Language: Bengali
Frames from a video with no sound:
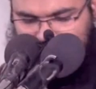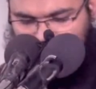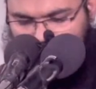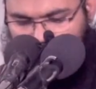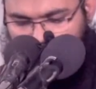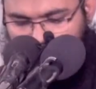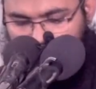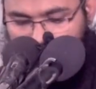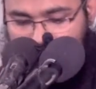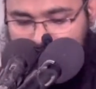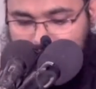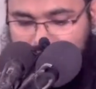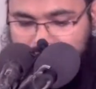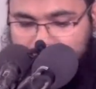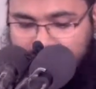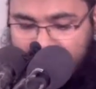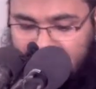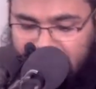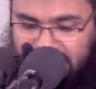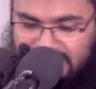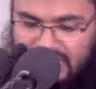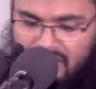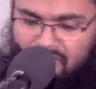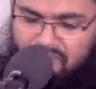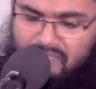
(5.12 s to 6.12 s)
থাকো
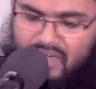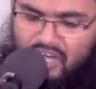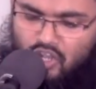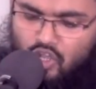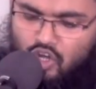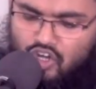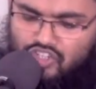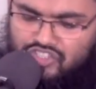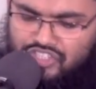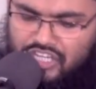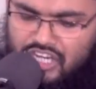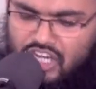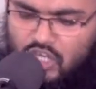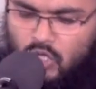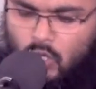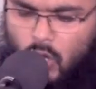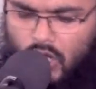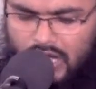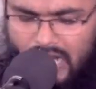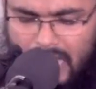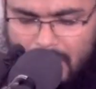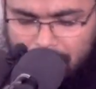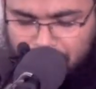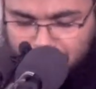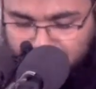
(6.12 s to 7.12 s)
এক নাম্বার হলো শিরিক
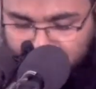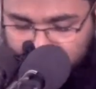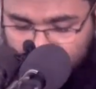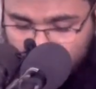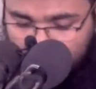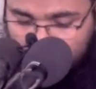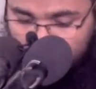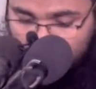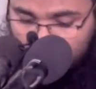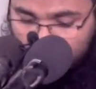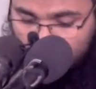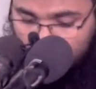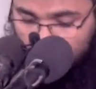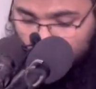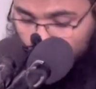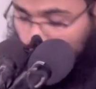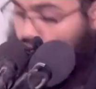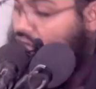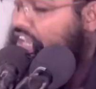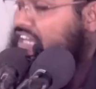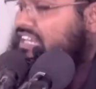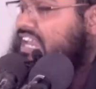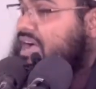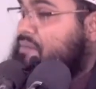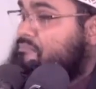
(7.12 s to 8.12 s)
করা
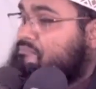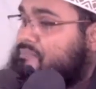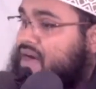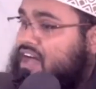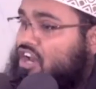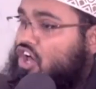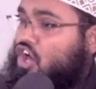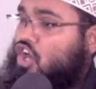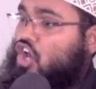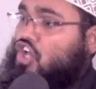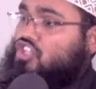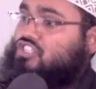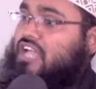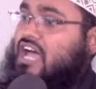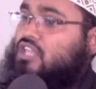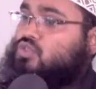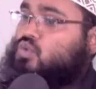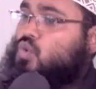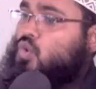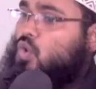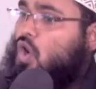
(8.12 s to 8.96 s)
দুই নাম্বার হলো জাদু